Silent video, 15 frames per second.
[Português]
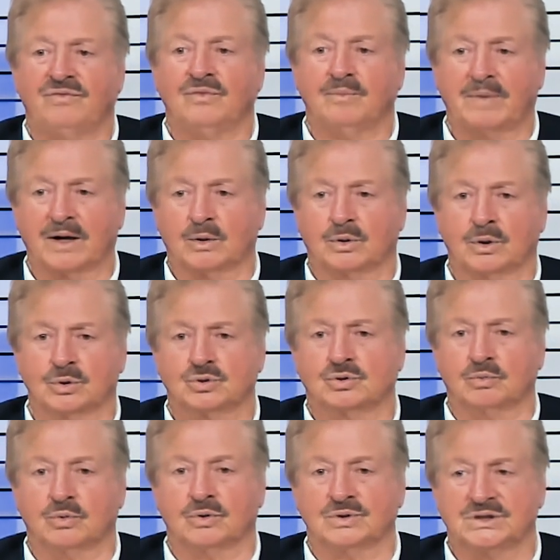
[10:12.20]
para o teu
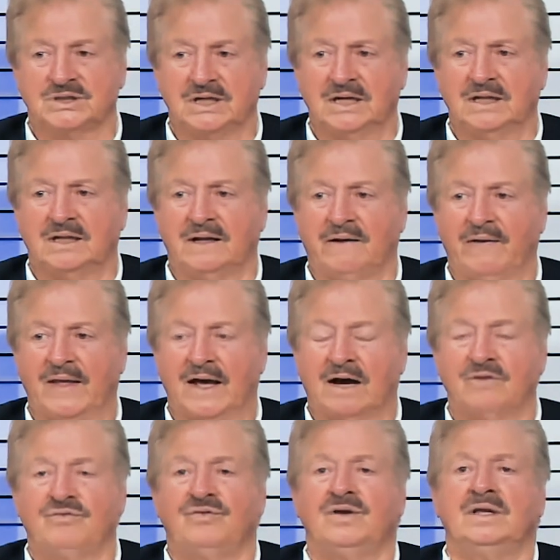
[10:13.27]
subconsciente, a
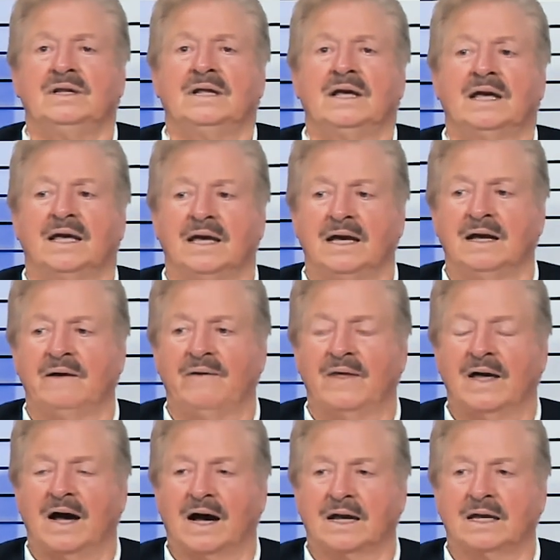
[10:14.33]
fim de que
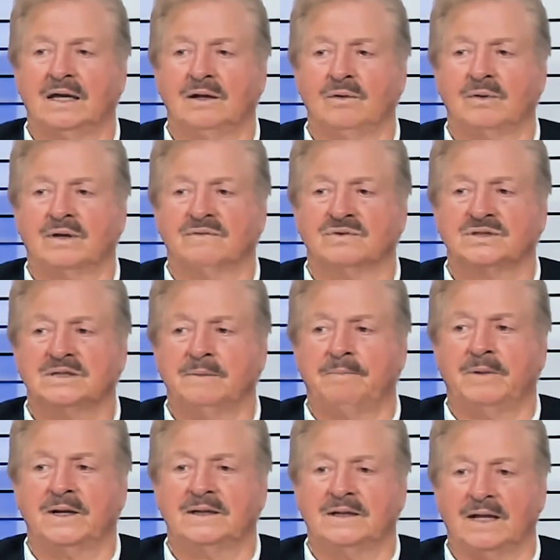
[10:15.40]
aquilo que você
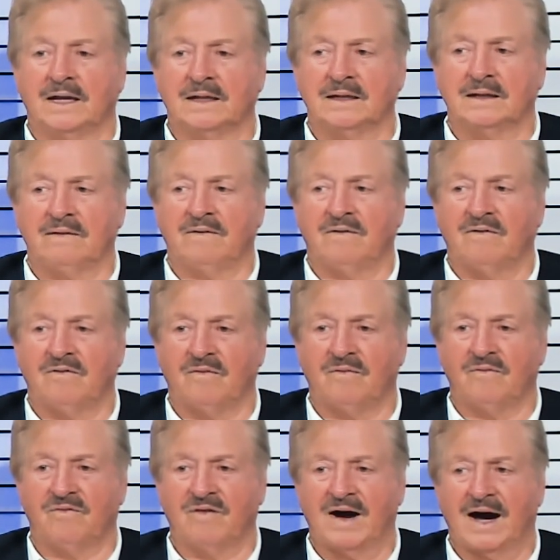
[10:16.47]
pretende
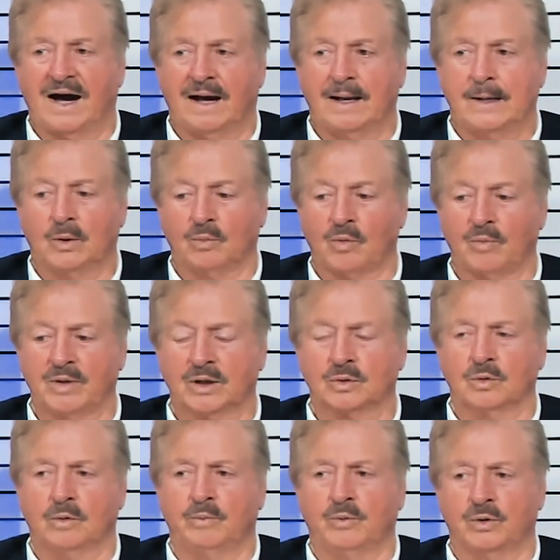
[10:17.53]
vá no
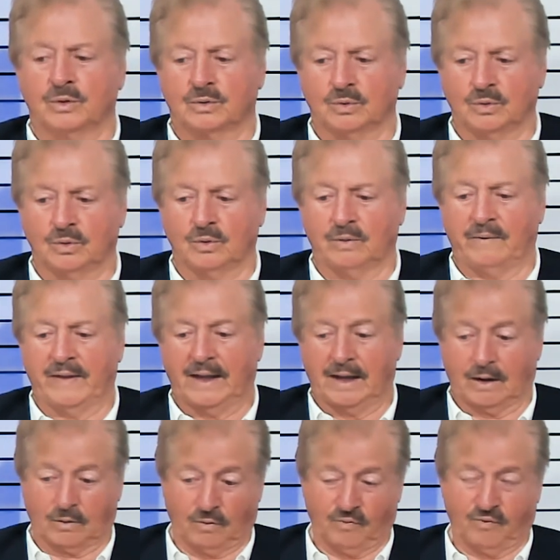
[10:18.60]
momento oportuno e
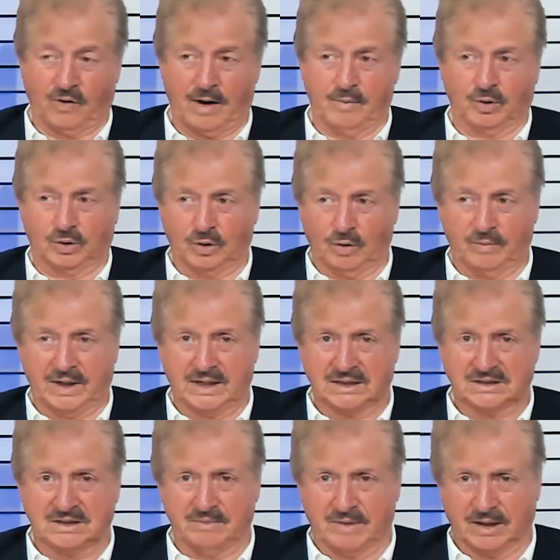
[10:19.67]
conforme o teu
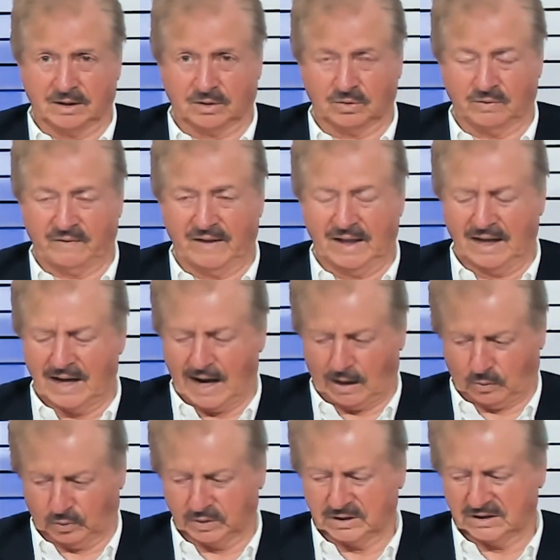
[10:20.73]
merecimento
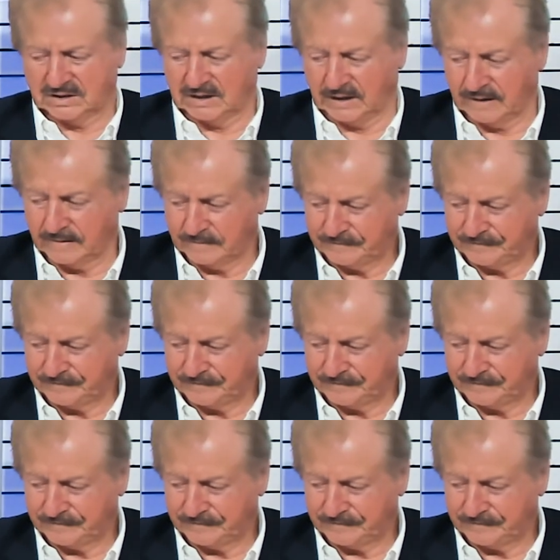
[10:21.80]
acontecer.